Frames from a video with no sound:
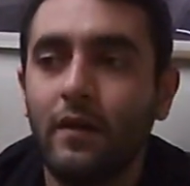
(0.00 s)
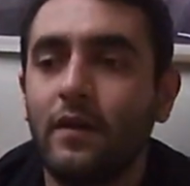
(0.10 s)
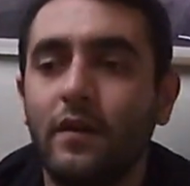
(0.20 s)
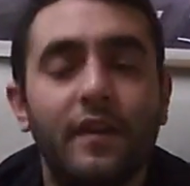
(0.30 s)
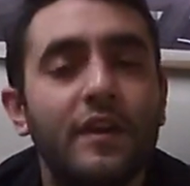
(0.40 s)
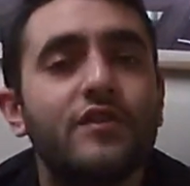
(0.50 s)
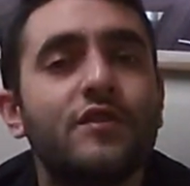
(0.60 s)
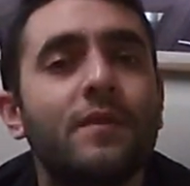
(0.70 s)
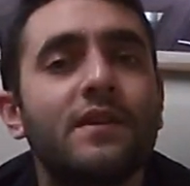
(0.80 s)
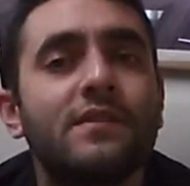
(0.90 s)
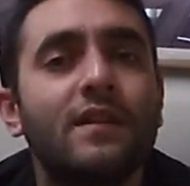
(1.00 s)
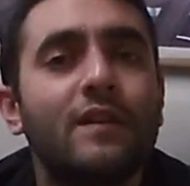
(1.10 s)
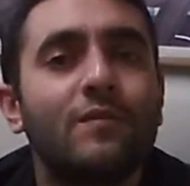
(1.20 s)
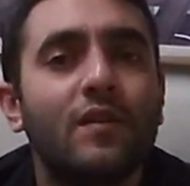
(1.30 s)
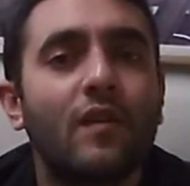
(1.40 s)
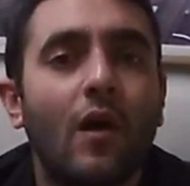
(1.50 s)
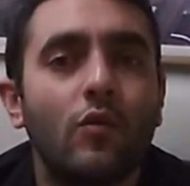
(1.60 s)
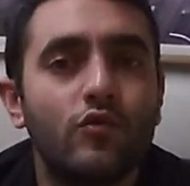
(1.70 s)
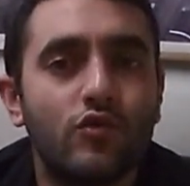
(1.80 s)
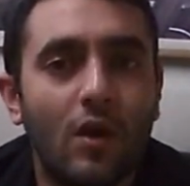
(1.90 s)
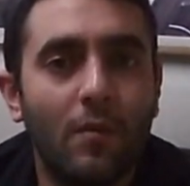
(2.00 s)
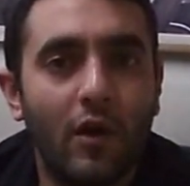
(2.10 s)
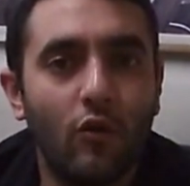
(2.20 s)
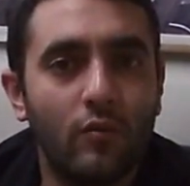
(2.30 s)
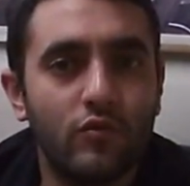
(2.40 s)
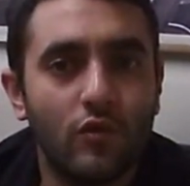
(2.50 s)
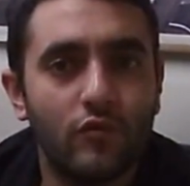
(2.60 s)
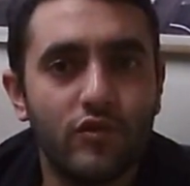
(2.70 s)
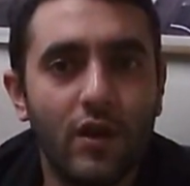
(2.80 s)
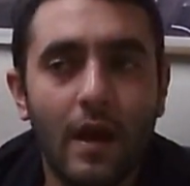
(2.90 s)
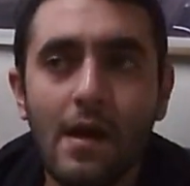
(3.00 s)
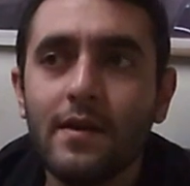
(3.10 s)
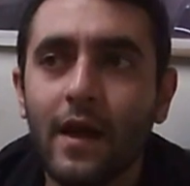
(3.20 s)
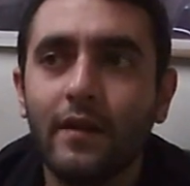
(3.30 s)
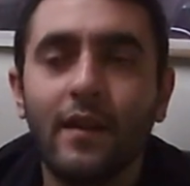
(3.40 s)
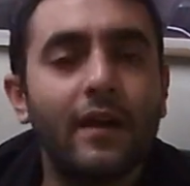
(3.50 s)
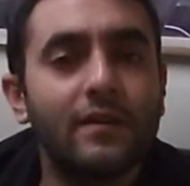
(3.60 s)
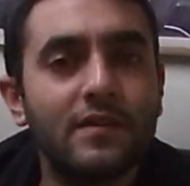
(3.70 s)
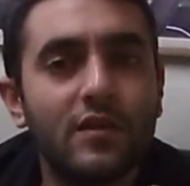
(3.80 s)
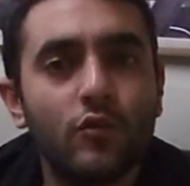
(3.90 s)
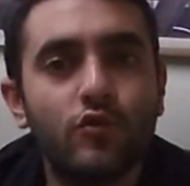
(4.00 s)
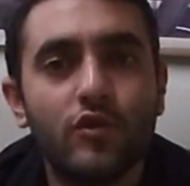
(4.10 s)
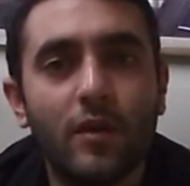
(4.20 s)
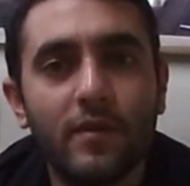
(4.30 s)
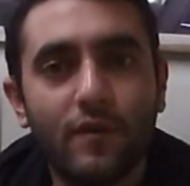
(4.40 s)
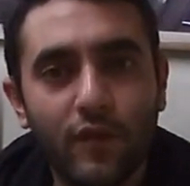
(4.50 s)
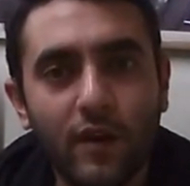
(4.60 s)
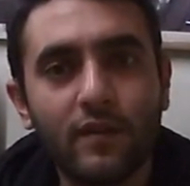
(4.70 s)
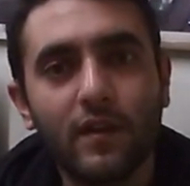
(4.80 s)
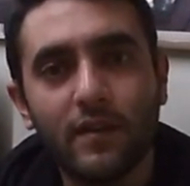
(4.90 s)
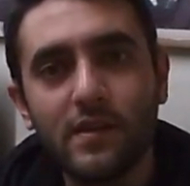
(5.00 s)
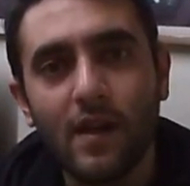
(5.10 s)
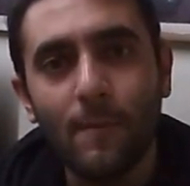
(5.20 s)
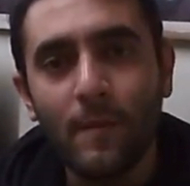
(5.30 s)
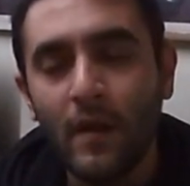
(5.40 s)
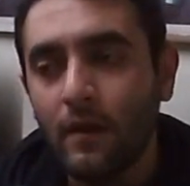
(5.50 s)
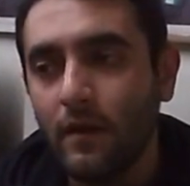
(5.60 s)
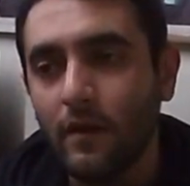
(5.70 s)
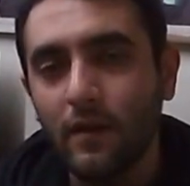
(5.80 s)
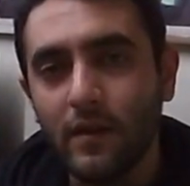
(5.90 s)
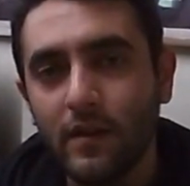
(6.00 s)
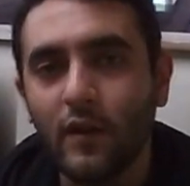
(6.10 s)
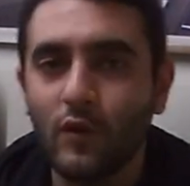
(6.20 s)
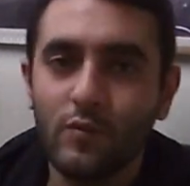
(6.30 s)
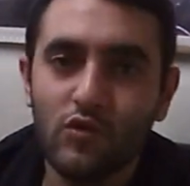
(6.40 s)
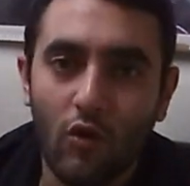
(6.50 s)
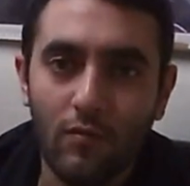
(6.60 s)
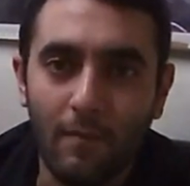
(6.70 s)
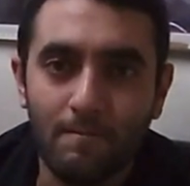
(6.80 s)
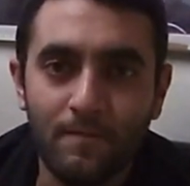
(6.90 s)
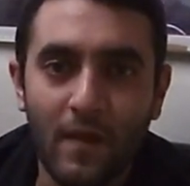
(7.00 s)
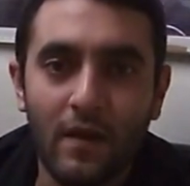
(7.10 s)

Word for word: E, değiştirmek istediğimde daha ucuza mal olmuş olacak. Yani neredeyse üçte biri fiyatına desem e, yanılmış olmam.